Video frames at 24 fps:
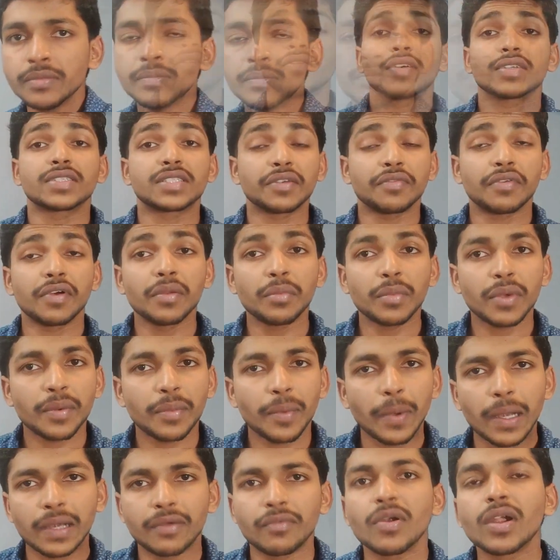ఫస్ట్ ఆఫ్ ఆల్ మనం
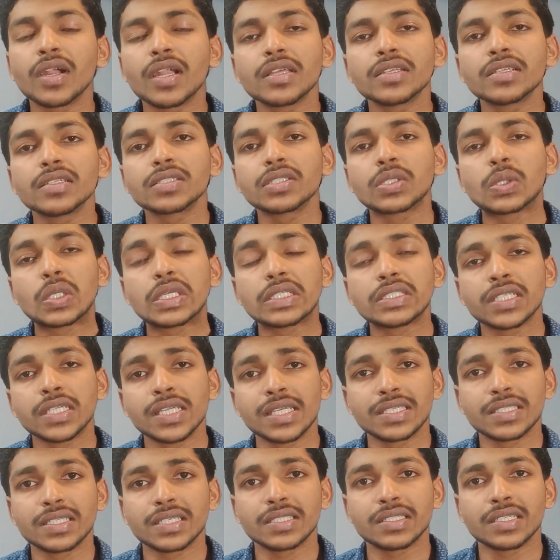అడ్వాంటేజెస్ గురించి
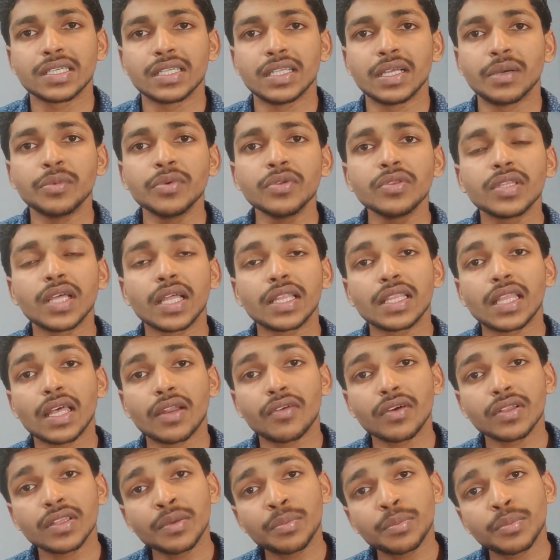డిస్కస్ చేద్దాము దాని తర్వాత